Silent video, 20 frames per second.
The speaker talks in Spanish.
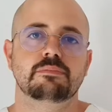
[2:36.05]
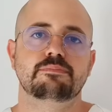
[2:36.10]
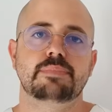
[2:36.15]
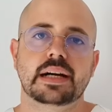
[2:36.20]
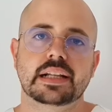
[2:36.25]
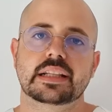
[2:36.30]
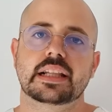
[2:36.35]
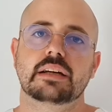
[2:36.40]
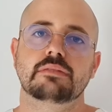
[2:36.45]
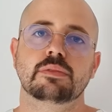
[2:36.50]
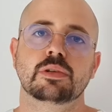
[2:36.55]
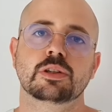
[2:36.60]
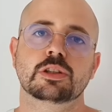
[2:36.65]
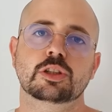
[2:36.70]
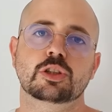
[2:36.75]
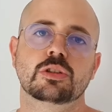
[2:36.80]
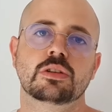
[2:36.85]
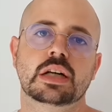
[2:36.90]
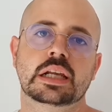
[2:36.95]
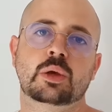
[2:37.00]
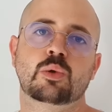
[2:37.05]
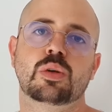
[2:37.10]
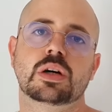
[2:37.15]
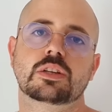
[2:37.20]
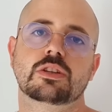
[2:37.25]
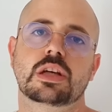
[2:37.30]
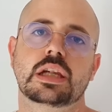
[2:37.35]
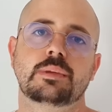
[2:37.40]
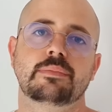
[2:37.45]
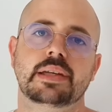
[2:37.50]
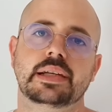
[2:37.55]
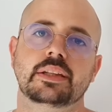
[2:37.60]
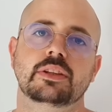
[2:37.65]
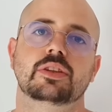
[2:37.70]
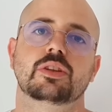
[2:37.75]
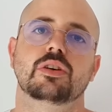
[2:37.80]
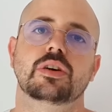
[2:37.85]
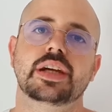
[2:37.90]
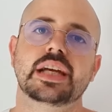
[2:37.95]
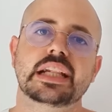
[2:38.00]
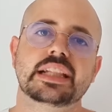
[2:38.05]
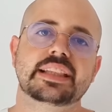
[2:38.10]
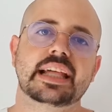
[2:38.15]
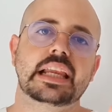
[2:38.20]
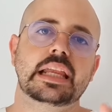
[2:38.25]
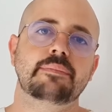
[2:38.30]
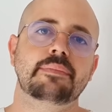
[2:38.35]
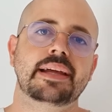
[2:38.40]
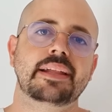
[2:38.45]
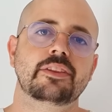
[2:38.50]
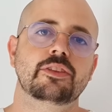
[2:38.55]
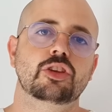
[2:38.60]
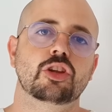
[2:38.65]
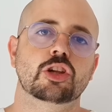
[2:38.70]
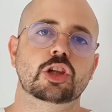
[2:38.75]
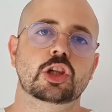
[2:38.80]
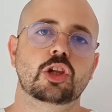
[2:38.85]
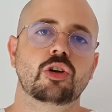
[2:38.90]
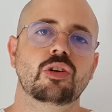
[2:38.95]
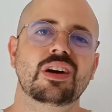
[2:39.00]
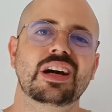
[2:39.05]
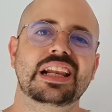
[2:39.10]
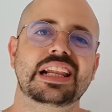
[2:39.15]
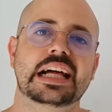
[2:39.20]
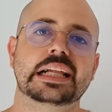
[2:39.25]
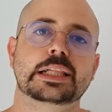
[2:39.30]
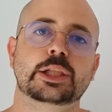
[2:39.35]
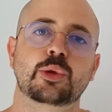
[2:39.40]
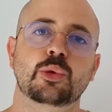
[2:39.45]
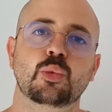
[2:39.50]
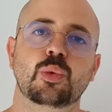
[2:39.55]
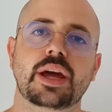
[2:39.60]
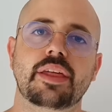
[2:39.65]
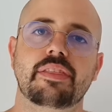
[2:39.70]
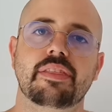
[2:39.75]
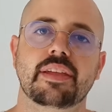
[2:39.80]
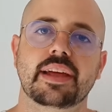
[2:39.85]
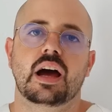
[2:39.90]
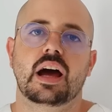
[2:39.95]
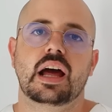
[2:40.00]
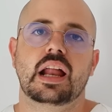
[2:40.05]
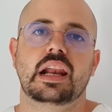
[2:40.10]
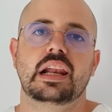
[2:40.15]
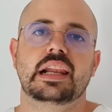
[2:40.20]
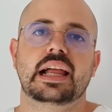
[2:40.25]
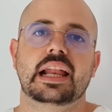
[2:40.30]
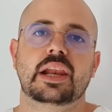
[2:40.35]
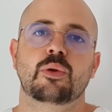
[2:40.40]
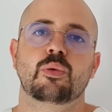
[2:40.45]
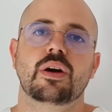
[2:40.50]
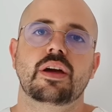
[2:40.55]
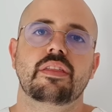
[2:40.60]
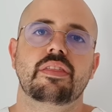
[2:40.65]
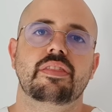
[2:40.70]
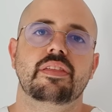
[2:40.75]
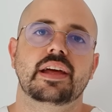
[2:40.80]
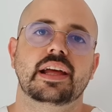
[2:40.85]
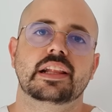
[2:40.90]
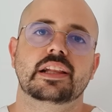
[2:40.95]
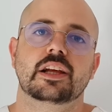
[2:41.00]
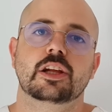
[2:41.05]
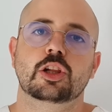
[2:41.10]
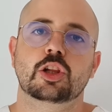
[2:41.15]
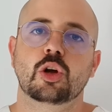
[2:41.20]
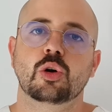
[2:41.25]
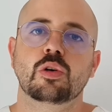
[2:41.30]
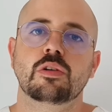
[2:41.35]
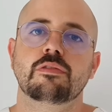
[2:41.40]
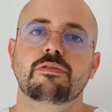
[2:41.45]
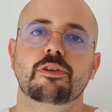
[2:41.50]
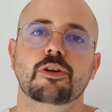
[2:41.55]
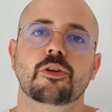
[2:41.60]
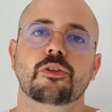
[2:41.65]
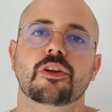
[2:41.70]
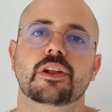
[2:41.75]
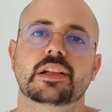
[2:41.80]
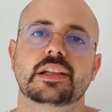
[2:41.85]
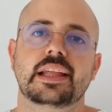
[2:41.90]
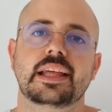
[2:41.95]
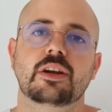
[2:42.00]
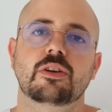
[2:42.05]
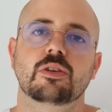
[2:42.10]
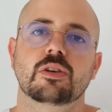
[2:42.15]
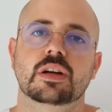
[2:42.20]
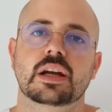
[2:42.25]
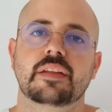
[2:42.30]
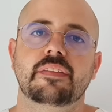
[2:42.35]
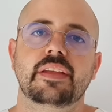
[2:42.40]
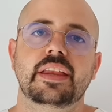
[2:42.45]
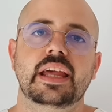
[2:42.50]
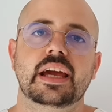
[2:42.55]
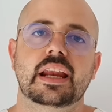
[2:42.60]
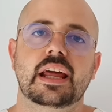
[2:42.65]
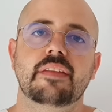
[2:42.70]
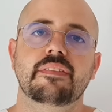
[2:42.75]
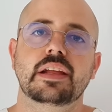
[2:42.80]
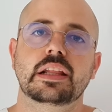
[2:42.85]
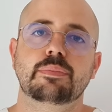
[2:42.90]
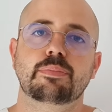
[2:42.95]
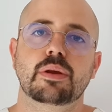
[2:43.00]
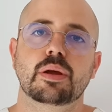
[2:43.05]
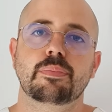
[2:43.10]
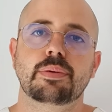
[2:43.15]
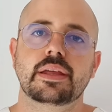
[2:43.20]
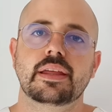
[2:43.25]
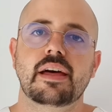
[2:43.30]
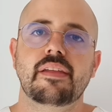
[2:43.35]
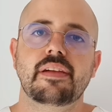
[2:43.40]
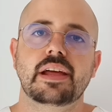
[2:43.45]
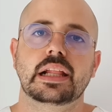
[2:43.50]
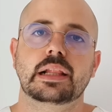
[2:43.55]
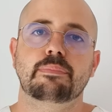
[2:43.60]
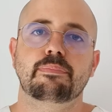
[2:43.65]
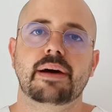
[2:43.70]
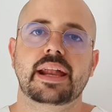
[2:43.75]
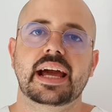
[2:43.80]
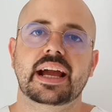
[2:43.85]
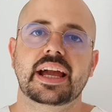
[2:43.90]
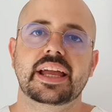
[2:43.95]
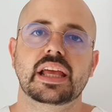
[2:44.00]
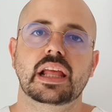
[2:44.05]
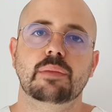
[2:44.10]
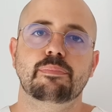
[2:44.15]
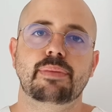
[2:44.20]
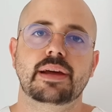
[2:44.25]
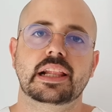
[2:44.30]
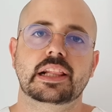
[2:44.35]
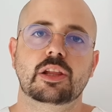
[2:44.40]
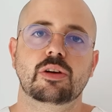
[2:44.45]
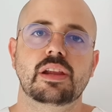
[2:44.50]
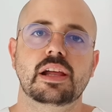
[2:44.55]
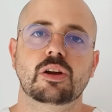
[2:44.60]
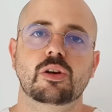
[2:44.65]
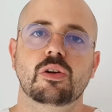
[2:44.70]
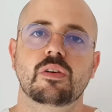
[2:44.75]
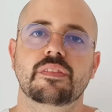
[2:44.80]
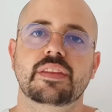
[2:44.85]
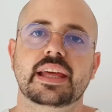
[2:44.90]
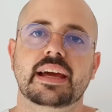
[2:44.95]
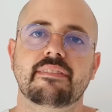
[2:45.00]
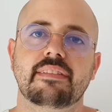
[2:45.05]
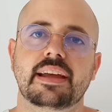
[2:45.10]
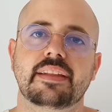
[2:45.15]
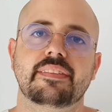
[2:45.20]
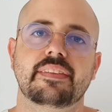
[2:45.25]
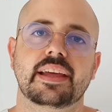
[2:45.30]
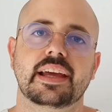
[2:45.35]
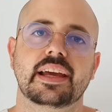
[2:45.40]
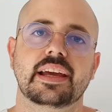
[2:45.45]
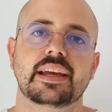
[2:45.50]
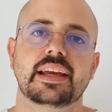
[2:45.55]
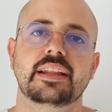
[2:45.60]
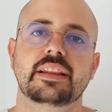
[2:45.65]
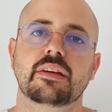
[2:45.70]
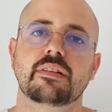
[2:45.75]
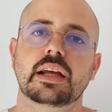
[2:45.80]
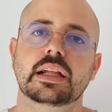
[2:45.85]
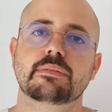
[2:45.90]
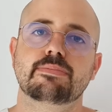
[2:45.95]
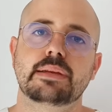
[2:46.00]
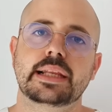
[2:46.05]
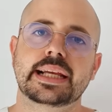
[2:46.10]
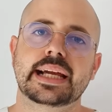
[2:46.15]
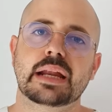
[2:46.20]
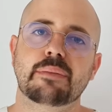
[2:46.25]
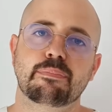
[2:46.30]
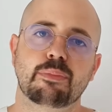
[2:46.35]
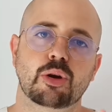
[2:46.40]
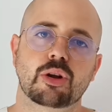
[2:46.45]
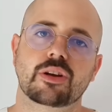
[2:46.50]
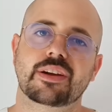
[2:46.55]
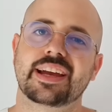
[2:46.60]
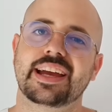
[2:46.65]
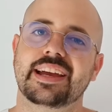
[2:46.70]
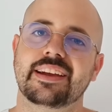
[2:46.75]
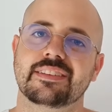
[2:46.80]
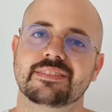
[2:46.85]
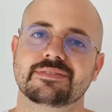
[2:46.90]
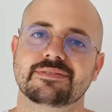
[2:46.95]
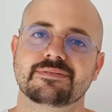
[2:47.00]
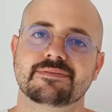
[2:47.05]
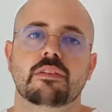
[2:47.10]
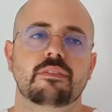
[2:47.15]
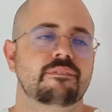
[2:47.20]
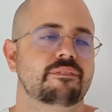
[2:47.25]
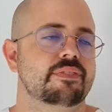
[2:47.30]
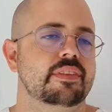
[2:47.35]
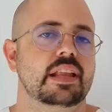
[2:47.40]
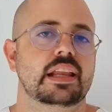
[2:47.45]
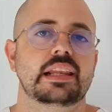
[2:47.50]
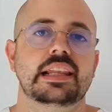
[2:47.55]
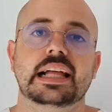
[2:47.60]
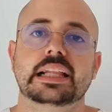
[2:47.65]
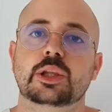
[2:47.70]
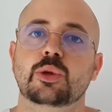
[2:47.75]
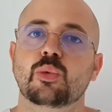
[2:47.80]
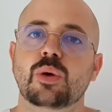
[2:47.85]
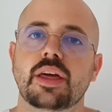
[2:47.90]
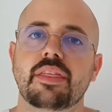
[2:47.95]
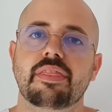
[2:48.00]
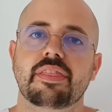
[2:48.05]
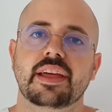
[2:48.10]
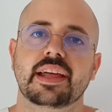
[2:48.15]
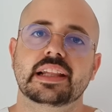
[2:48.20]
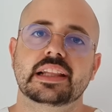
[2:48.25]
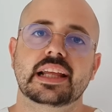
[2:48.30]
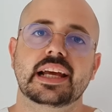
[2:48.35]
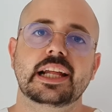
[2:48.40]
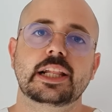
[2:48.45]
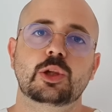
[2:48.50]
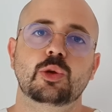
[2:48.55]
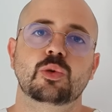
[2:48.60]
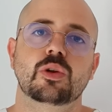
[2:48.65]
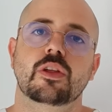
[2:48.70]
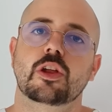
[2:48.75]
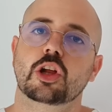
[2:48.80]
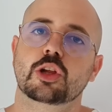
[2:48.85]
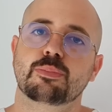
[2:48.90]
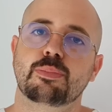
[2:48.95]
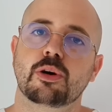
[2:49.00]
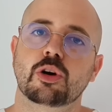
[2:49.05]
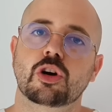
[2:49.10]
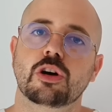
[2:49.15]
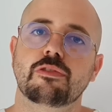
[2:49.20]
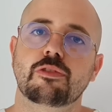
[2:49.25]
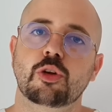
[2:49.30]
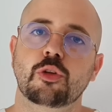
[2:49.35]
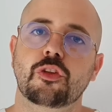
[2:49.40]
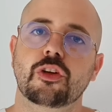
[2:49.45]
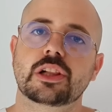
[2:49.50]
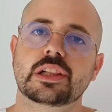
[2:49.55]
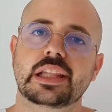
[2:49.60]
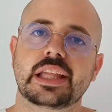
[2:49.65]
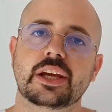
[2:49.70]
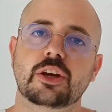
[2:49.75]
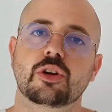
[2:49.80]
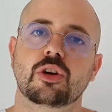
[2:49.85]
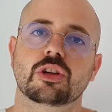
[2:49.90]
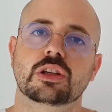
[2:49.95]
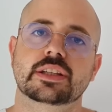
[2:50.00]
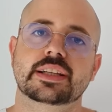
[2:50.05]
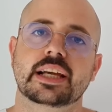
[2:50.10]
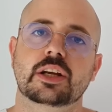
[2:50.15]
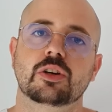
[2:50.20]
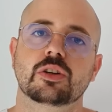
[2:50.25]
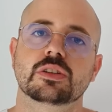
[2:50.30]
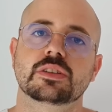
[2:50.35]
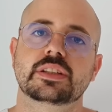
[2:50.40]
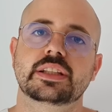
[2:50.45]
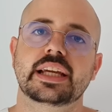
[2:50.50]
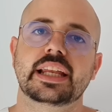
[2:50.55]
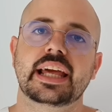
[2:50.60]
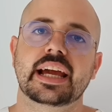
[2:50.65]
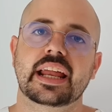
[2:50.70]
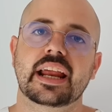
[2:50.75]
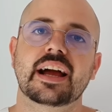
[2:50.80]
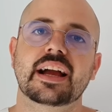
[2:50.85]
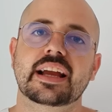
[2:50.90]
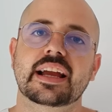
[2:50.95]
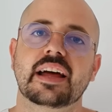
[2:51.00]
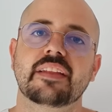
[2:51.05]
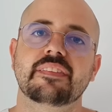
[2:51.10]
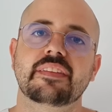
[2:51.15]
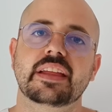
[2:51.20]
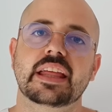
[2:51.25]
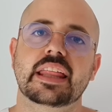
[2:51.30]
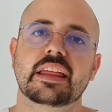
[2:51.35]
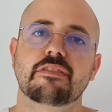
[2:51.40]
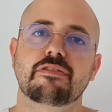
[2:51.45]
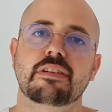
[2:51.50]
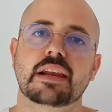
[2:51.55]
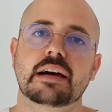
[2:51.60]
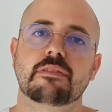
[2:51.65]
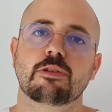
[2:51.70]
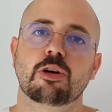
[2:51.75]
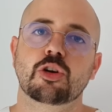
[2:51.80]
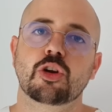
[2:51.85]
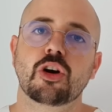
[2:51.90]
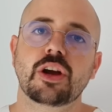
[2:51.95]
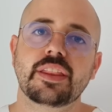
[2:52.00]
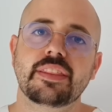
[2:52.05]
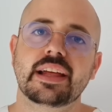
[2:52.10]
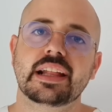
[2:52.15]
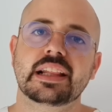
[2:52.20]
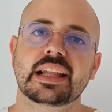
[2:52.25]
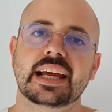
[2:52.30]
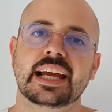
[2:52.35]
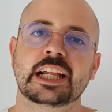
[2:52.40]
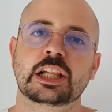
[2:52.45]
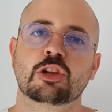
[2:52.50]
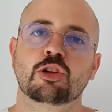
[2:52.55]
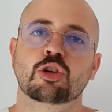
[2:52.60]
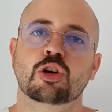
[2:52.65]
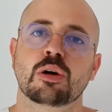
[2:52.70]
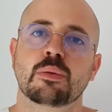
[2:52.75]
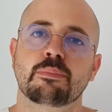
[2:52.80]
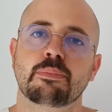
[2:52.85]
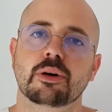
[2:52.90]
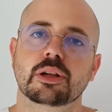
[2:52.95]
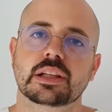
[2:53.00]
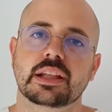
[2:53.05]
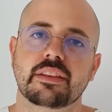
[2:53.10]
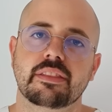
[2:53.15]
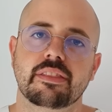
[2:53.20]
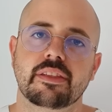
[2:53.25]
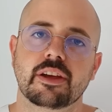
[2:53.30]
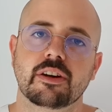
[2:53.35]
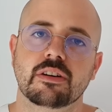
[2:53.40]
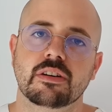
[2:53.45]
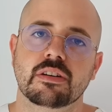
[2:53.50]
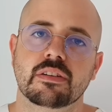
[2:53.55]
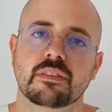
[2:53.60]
Pasamos con el cuarto alimento y este alimento son las nueces. Las nueces son un fruto seco que tiene grandes propiedades para aquellas personas con diabetes y te voy a explicar por qué. Las nueces es uno de los pocos frutos secos que contiene gran cantidad de flavonoides en su composición.